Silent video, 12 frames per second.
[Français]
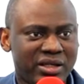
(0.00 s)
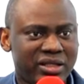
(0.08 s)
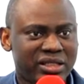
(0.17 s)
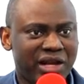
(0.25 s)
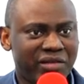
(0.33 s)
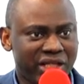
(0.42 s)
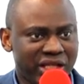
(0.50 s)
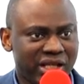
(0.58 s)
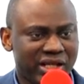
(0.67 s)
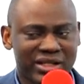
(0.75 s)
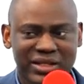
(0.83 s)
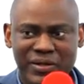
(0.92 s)
Cela veut
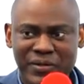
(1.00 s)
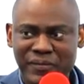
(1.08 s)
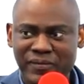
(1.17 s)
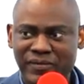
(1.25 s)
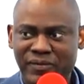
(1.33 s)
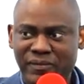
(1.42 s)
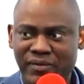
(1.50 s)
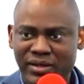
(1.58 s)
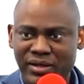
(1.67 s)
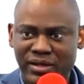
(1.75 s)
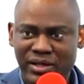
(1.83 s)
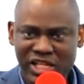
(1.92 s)
dire,
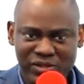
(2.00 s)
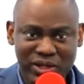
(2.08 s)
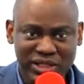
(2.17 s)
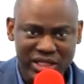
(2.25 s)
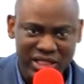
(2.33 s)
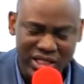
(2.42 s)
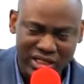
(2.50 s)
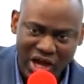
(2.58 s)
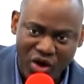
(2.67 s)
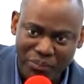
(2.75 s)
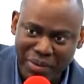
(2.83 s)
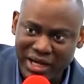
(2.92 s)
laisse-moi te dire, quand
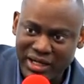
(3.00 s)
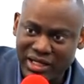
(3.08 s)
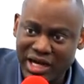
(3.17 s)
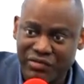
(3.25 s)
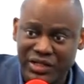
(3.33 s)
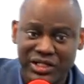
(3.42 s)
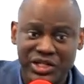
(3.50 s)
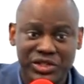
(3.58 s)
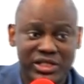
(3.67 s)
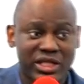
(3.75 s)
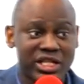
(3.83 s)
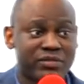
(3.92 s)
on parlait de la venue de
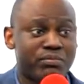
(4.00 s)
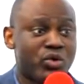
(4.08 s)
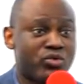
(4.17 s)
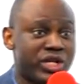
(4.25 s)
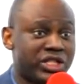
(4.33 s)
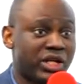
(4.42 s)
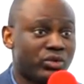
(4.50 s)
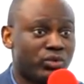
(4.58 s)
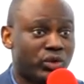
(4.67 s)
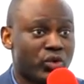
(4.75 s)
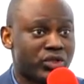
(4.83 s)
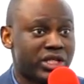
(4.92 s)
Jésus-Christ, beaucoup de gens
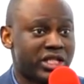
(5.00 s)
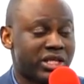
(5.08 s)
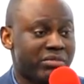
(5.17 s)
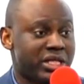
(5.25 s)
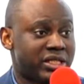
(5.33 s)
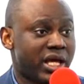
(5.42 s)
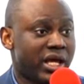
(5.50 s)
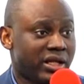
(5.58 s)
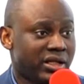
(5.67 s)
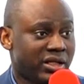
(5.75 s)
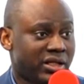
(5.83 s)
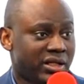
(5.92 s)
doutaient aussi de ces mystères.
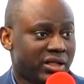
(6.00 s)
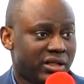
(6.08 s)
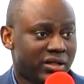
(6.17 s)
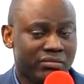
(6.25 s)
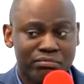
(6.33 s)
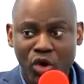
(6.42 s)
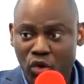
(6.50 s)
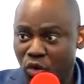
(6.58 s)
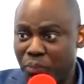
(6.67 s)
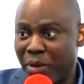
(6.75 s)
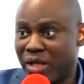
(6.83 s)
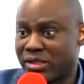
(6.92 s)
Beaucoup
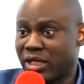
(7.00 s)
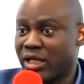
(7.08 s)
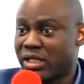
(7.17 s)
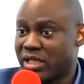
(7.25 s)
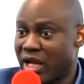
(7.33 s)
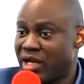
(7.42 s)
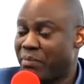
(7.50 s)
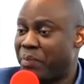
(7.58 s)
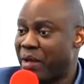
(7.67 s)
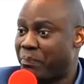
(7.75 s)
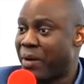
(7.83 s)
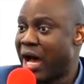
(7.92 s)
pensaient que cela ne
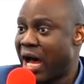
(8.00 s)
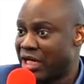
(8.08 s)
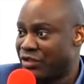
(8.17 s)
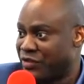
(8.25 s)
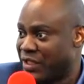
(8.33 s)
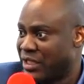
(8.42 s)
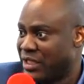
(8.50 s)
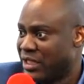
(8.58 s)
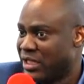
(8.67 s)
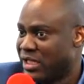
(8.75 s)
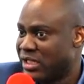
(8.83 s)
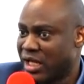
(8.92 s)
peut pas arriver,
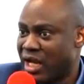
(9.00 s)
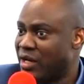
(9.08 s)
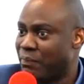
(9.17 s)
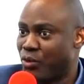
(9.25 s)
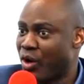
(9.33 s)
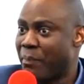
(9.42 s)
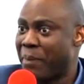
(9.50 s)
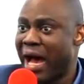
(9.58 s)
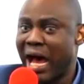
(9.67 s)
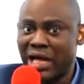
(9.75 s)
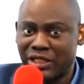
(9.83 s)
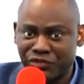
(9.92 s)
cela ne pourra pas
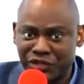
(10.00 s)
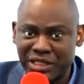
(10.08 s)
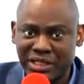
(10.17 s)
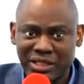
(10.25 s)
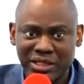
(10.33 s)
arriver.